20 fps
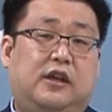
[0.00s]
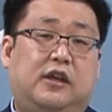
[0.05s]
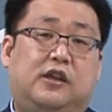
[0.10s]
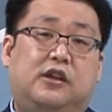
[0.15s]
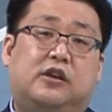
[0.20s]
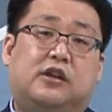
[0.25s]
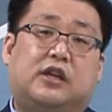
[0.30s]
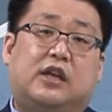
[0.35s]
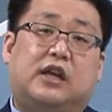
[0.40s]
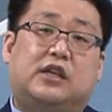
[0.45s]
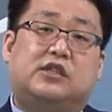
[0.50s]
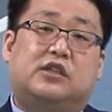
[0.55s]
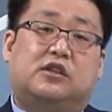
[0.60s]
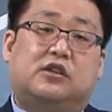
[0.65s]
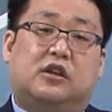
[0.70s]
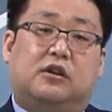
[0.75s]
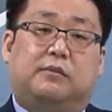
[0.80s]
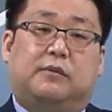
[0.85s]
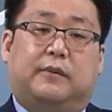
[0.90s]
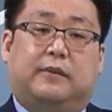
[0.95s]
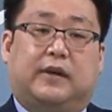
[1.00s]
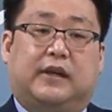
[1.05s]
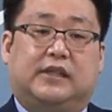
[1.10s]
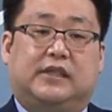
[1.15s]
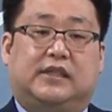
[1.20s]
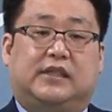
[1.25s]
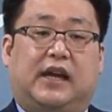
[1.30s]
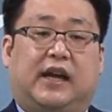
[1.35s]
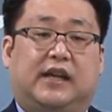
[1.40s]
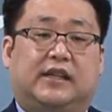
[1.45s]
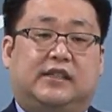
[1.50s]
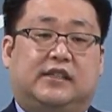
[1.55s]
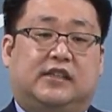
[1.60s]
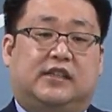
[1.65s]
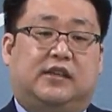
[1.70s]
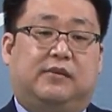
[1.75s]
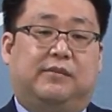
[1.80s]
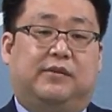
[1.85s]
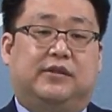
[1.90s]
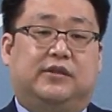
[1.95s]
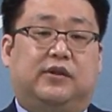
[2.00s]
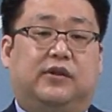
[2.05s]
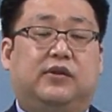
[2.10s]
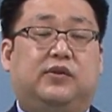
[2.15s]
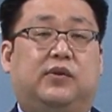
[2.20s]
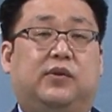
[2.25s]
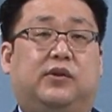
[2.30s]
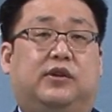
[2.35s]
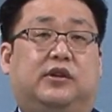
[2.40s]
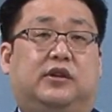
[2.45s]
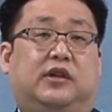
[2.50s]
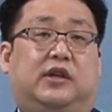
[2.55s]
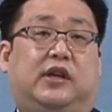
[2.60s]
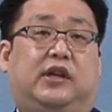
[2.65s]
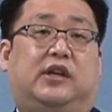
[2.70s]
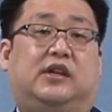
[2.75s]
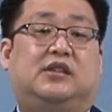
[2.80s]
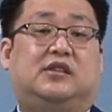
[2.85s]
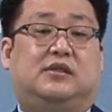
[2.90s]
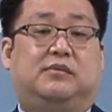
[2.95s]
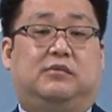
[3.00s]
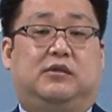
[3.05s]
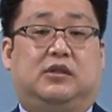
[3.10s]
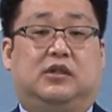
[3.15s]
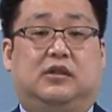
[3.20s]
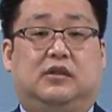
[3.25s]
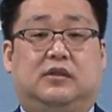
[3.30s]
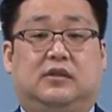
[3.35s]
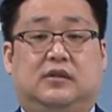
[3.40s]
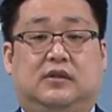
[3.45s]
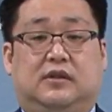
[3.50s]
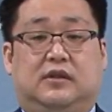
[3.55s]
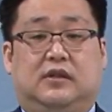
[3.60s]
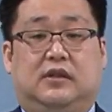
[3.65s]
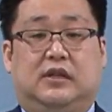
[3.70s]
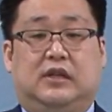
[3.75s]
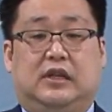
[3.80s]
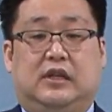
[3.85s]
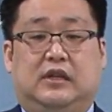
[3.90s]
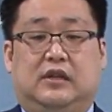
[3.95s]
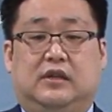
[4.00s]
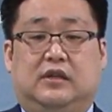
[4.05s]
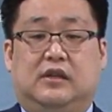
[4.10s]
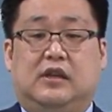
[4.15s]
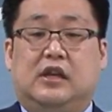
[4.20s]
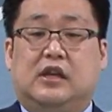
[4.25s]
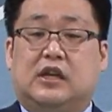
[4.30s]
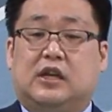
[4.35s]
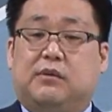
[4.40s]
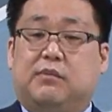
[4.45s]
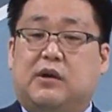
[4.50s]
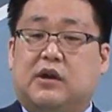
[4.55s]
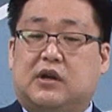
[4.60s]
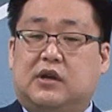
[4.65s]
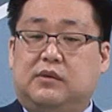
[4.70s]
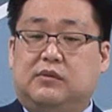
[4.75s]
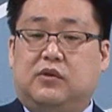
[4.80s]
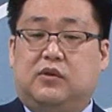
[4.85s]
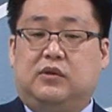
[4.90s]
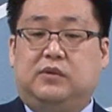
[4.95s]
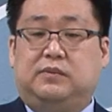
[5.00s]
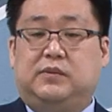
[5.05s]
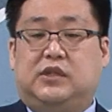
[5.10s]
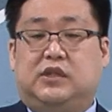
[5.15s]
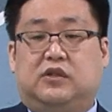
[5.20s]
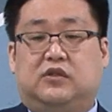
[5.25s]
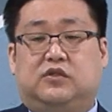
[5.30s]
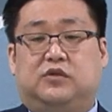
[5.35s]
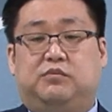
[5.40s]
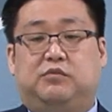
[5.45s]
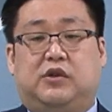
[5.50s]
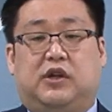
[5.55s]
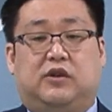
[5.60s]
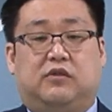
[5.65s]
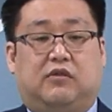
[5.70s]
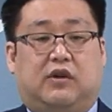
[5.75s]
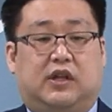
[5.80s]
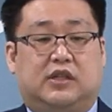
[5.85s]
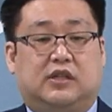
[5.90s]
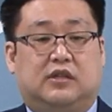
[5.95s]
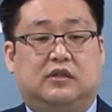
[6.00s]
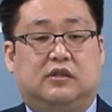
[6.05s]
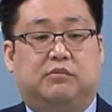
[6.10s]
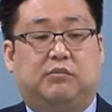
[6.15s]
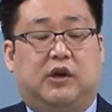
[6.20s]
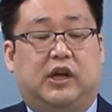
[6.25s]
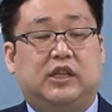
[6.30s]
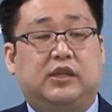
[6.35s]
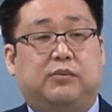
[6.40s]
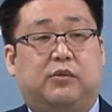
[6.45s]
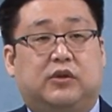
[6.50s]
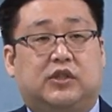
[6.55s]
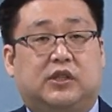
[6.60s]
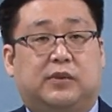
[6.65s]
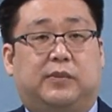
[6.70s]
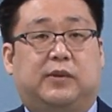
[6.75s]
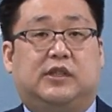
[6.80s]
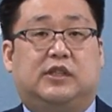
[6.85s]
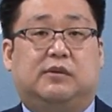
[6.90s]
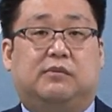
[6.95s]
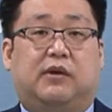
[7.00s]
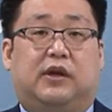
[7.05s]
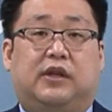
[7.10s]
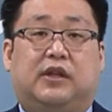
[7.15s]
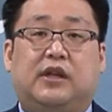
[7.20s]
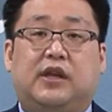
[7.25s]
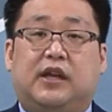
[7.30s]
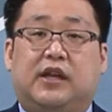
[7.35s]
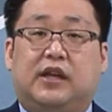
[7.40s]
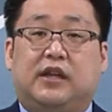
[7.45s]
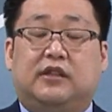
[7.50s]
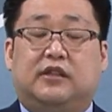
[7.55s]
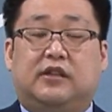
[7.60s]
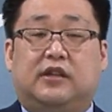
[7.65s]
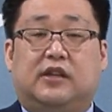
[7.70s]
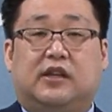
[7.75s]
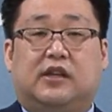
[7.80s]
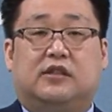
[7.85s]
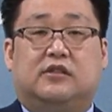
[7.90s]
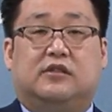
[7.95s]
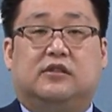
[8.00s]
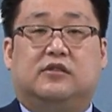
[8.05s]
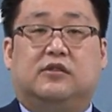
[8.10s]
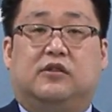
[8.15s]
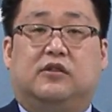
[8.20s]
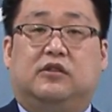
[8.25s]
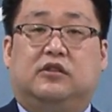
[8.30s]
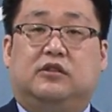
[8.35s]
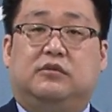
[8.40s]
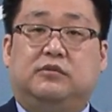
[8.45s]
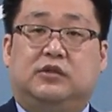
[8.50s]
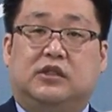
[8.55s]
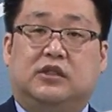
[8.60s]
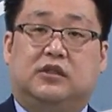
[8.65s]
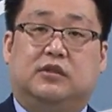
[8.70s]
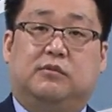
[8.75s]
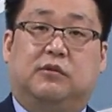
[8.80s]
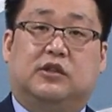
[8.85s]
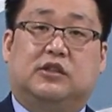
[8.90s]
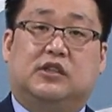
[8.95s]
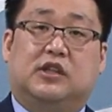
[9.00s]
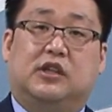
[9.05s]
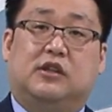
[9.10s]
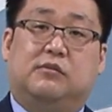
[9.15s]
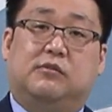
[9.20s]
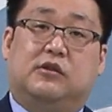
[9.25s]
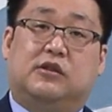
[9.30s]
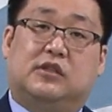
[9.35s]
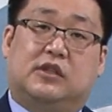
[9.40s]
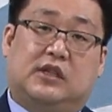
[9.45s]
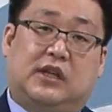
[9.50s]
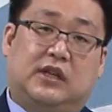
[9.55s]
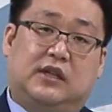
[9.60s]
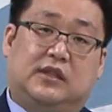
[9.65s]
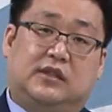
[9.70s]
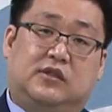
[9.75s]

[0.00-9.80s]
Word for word: 이렇게 정결법까지 다 지키면서 요리를 해야 했습니다. 그만큼 음식을 준비하는 과정은 많이 복잡했지만 이들에게 있어서 음식을 먹지 않으면 살,